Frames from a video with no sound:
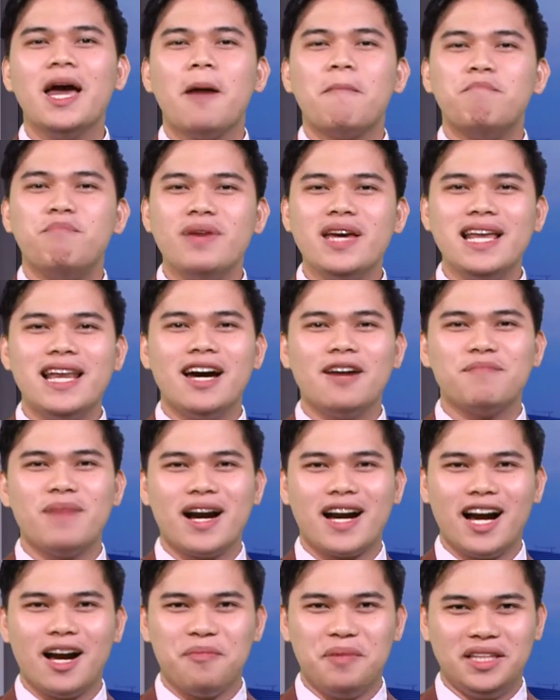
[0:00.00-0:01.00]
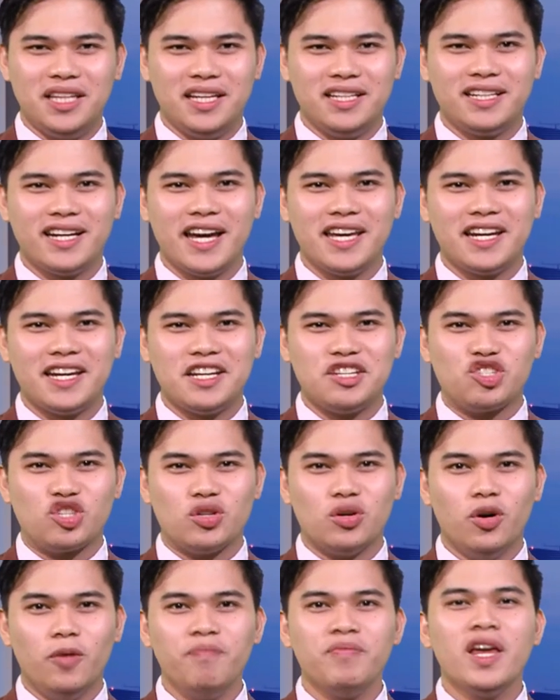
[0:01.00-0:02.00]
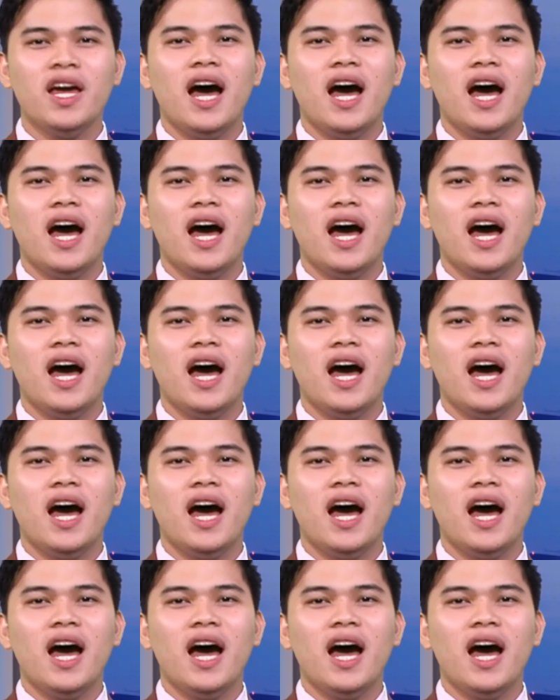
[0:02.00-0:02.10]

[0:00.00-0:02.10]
bilang magkakapatid kay Kristo.